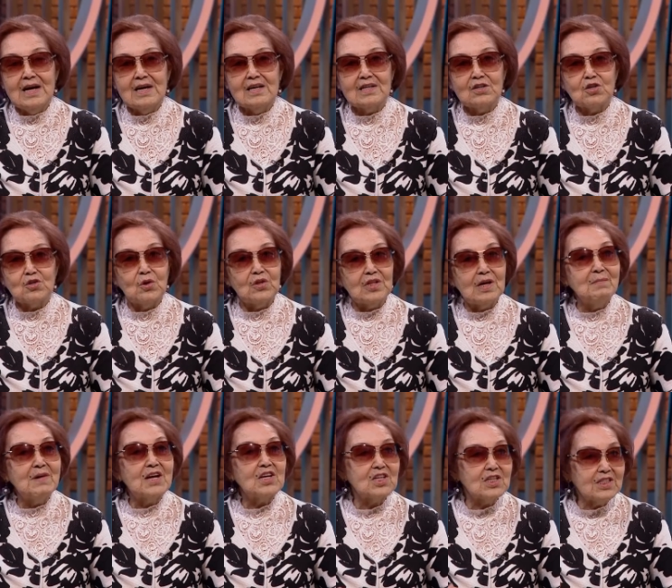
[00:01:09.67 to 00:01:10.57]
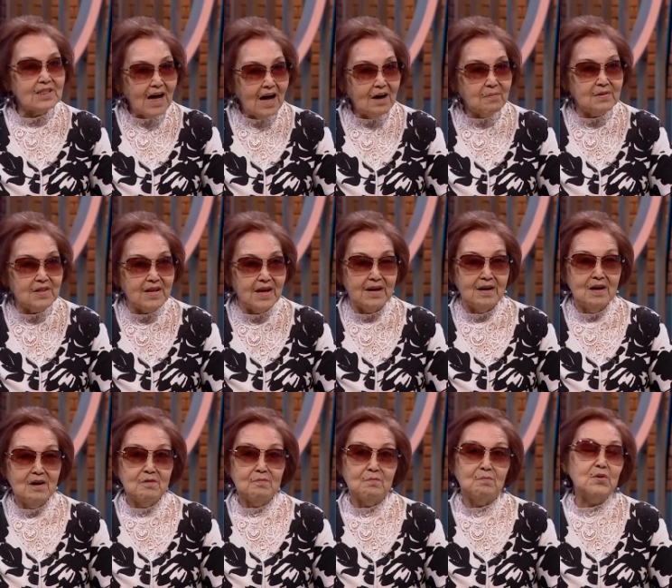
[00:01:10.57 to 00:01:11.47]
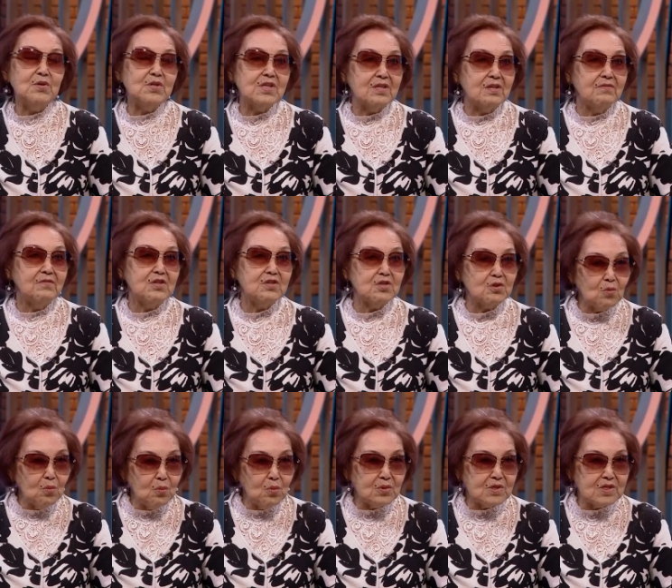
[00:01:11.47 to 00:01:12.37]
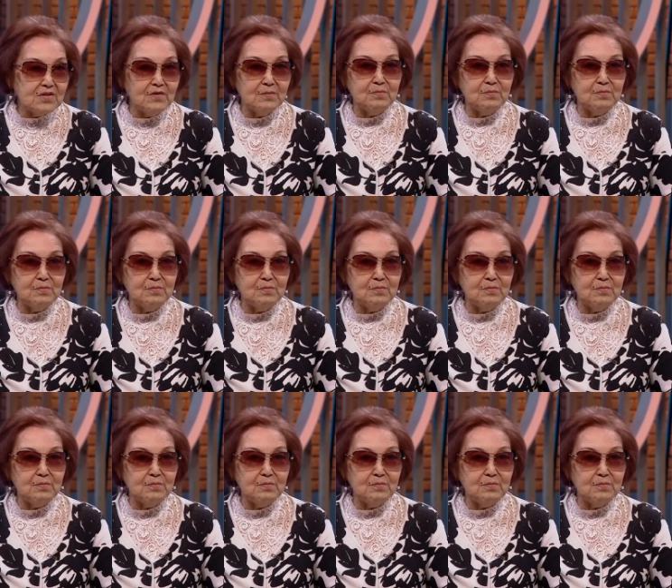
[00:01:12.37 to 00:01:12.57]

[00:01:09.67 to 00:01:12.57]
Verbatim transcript: что-то масштабное, будь это в искусстве,